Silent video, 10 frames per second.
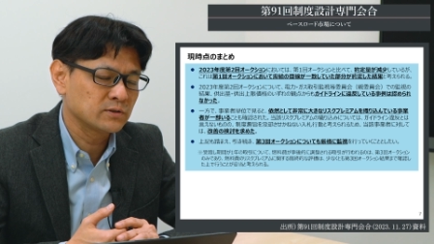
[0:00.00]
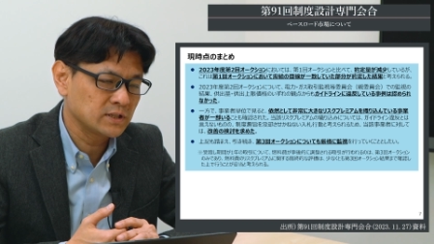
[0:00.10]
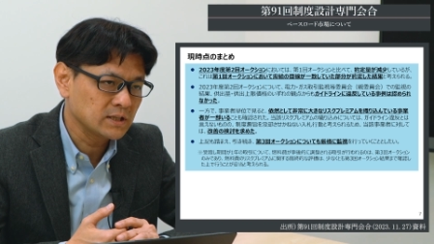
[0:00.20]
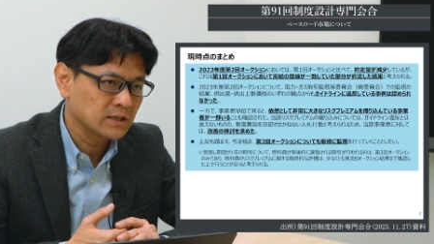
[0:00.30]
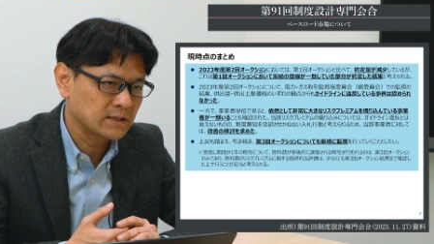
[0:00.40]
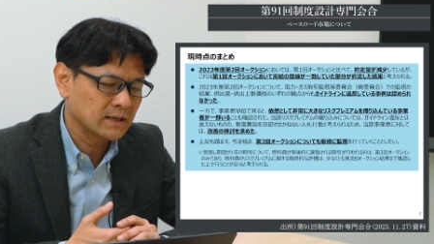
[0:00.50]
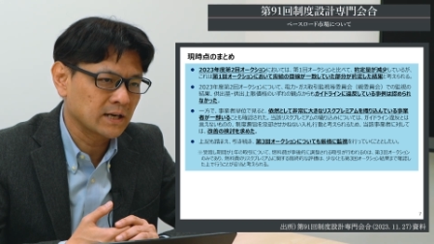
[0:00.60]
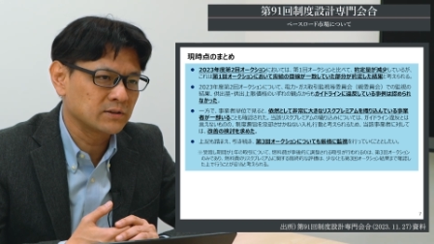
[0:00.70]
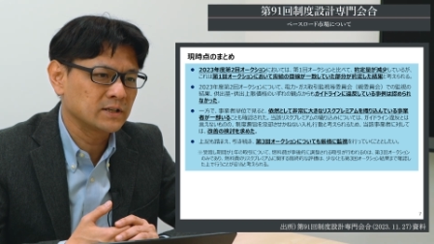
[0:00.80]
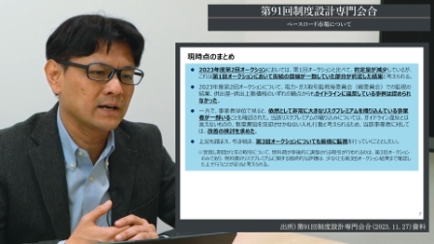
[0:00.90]
き続き厳
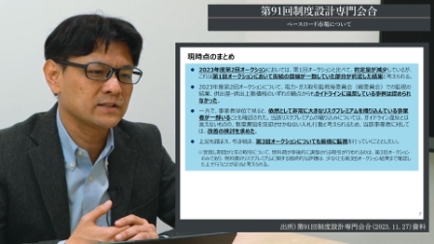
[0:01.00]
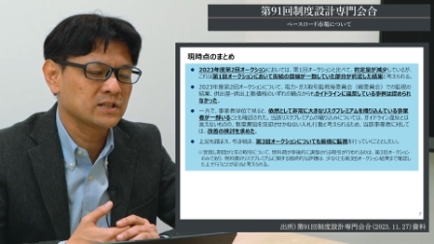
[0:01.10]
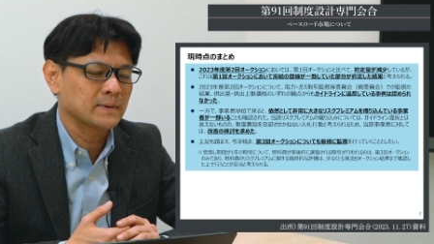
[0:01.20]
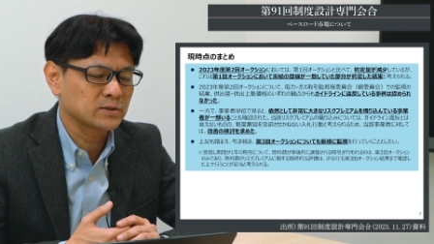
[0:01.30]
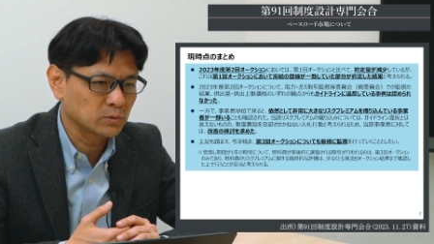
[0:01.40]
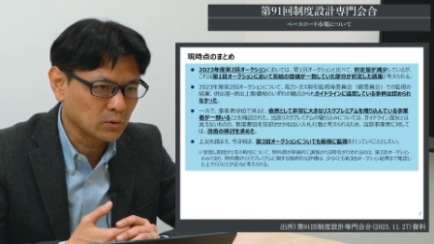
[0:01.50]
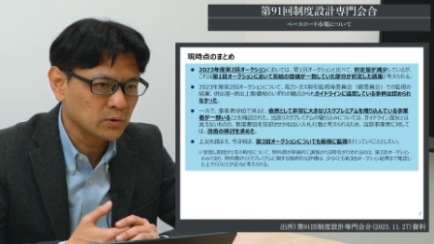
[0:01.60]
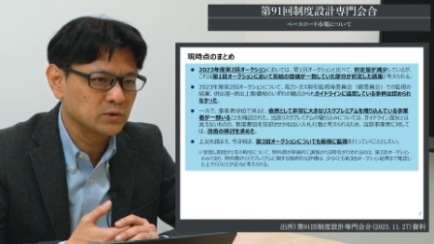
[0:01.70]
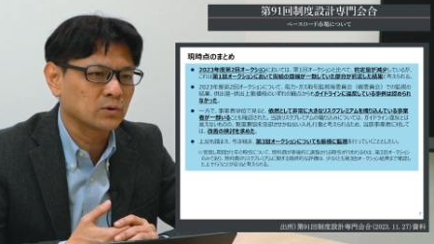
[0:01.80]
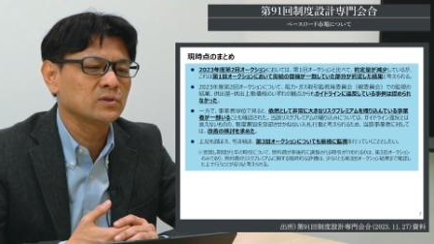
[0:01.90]
格に監視しましょうと
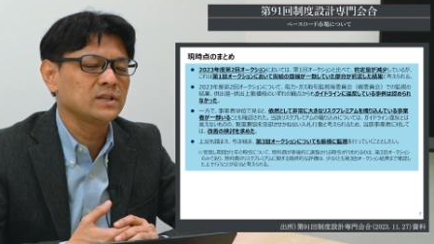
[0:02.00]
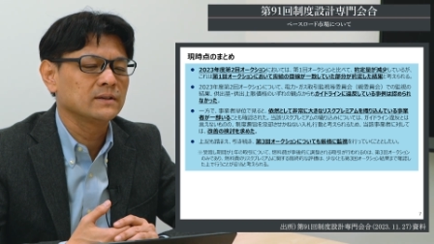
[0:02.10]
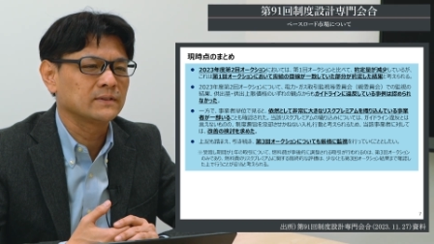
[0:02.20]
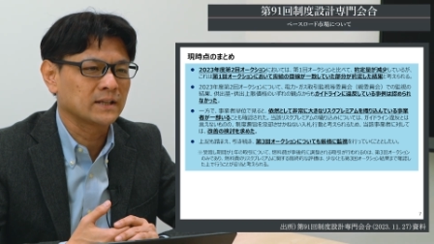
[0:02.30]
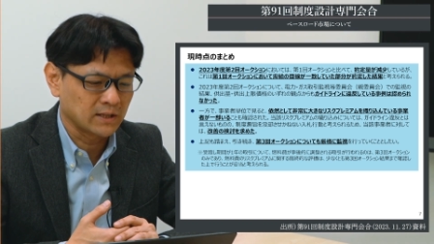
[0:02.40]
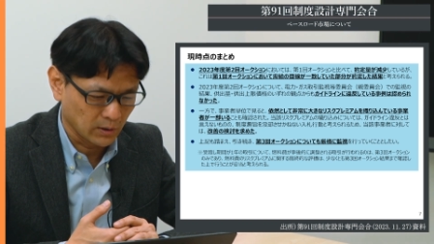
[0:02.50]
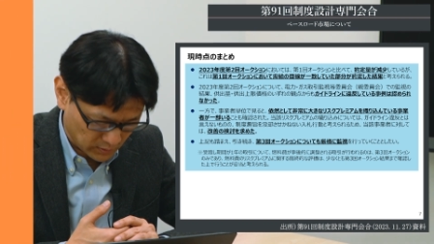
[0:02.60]
いうことになって